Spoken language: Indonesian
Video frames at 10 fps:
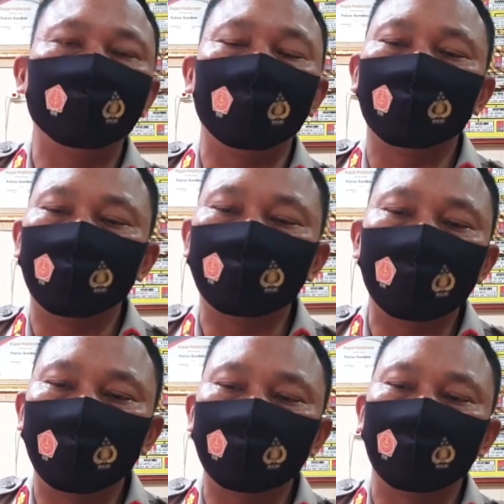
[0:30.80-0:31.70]
pantauan
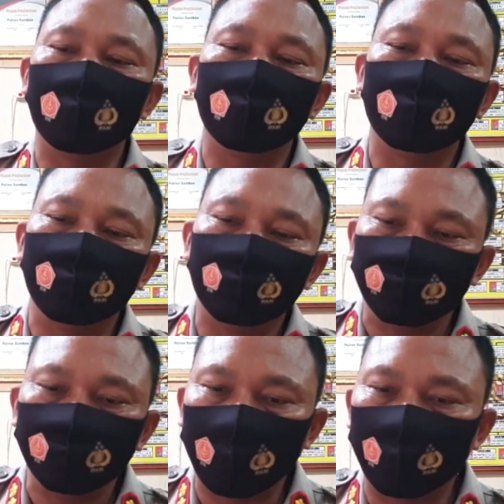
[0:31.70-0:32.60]
saya dari
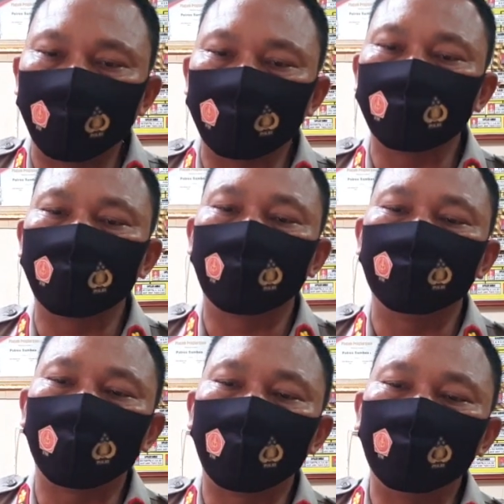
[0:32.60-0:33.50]
hmm. yang
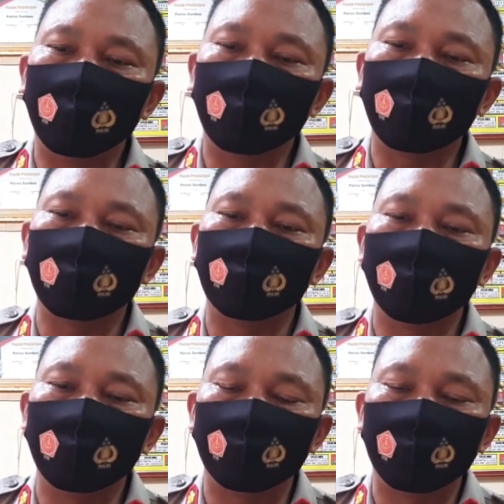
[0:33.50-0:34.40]
melaksanakan pengamanan kami
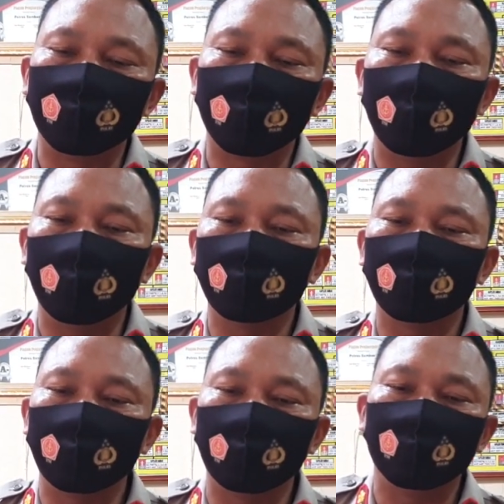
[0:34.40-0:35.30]
ada pamkat,
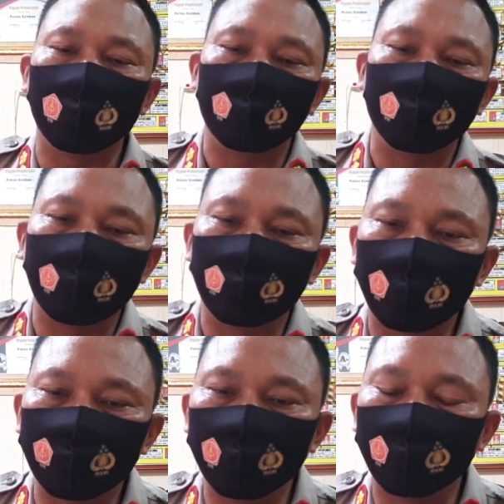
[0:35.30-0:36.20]
ada pengamanan
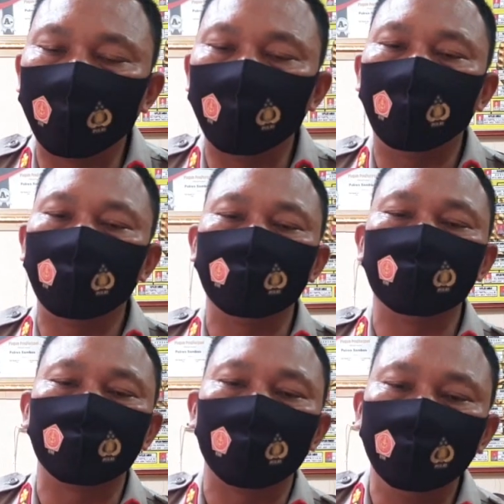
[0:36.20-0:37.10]
terbuka, ada
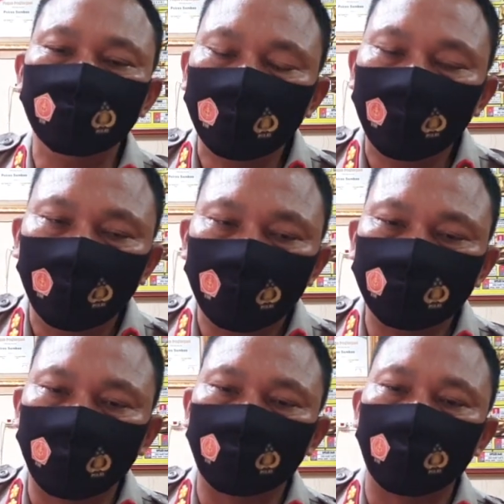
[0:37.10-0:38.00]
juga
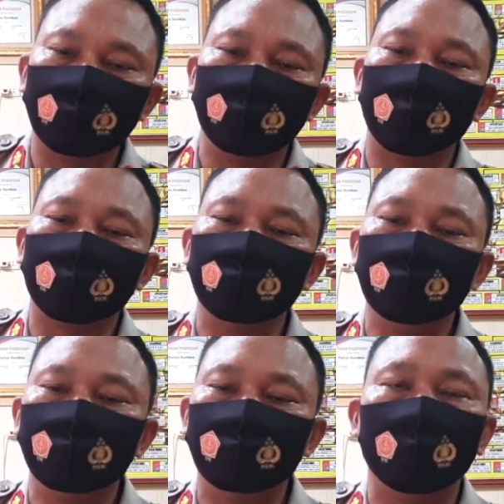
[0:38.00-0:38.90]
satgas deteksi,
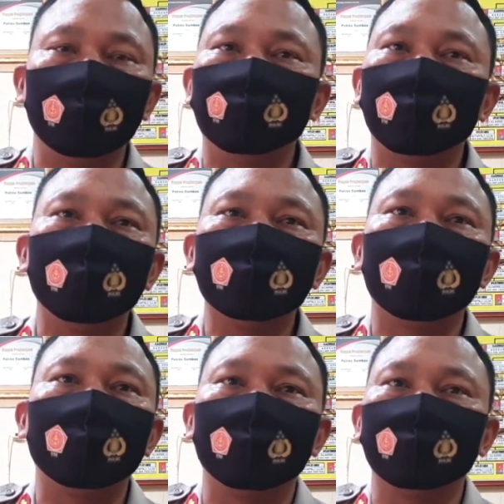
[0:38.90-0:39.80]
tidak ada
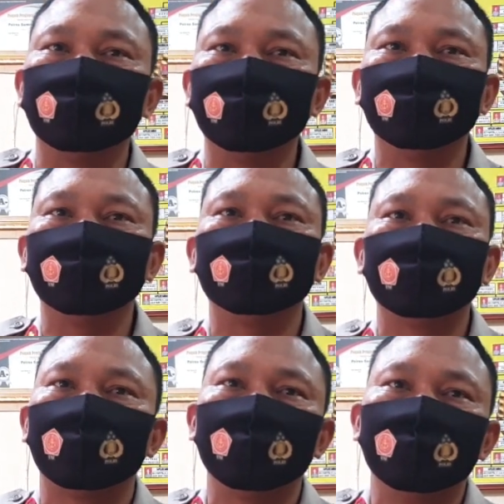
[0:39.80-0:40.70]
permasalahan. Iya.
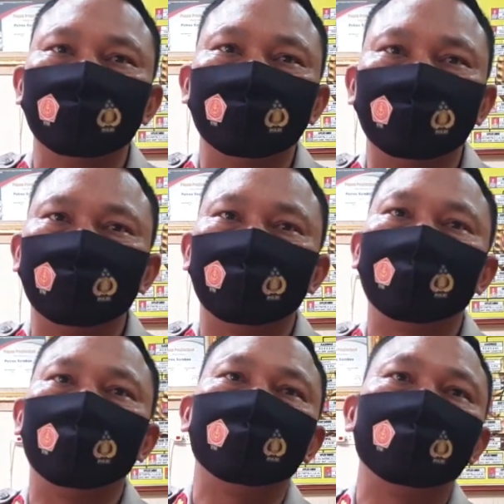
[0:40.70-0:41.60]
Hmm. Kita
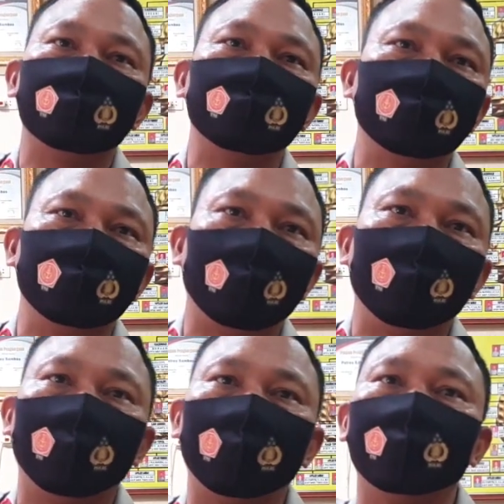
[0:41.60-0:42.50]
lihat dari sisi
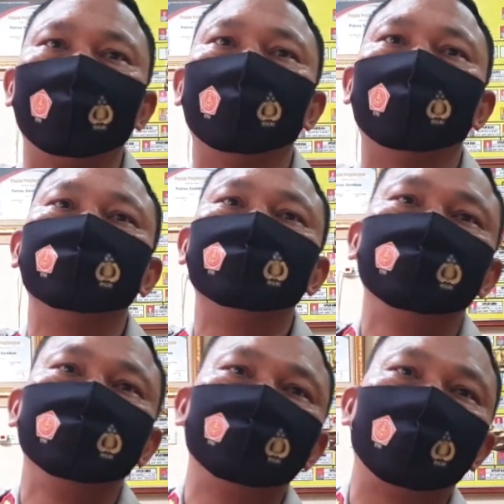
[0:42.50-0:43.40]
keamanannya hmm.
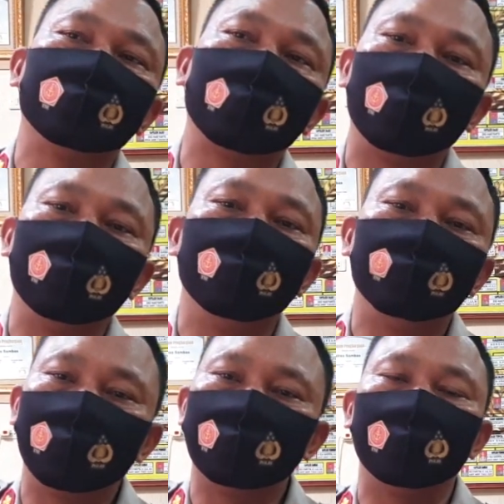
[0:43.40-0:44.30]
dan selalu
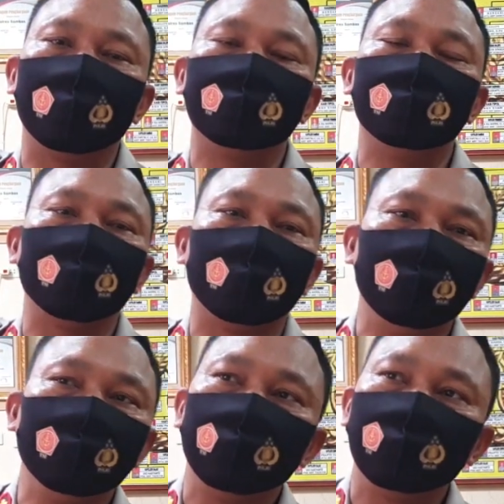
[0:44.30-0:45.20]
bersinergi
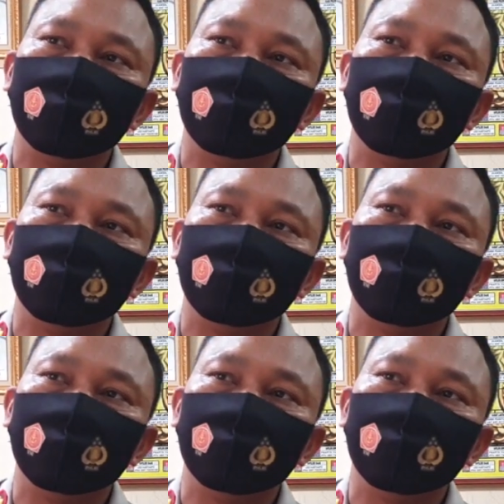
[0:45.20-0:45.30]
dengan